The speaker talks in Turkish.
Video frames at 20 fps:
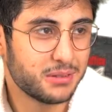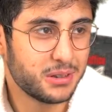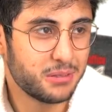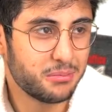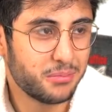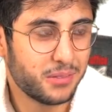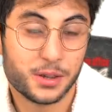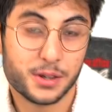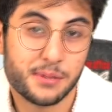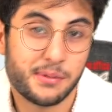değil
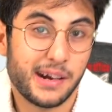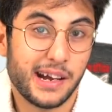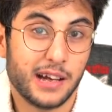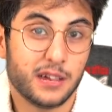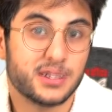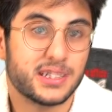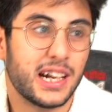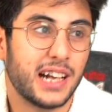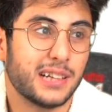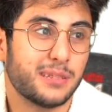mi? Bu arada
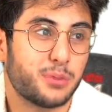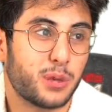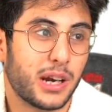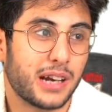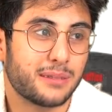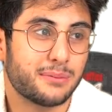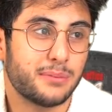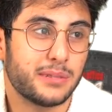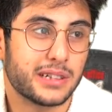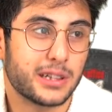bayağı güzeldi.
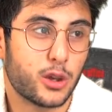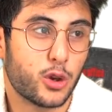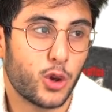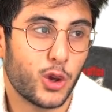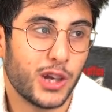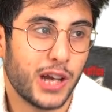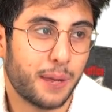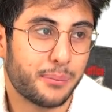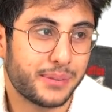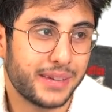Burak
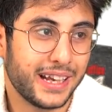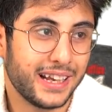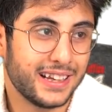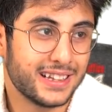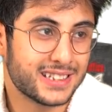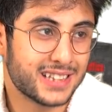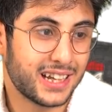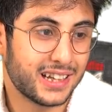Murdaroğlu yaptı eline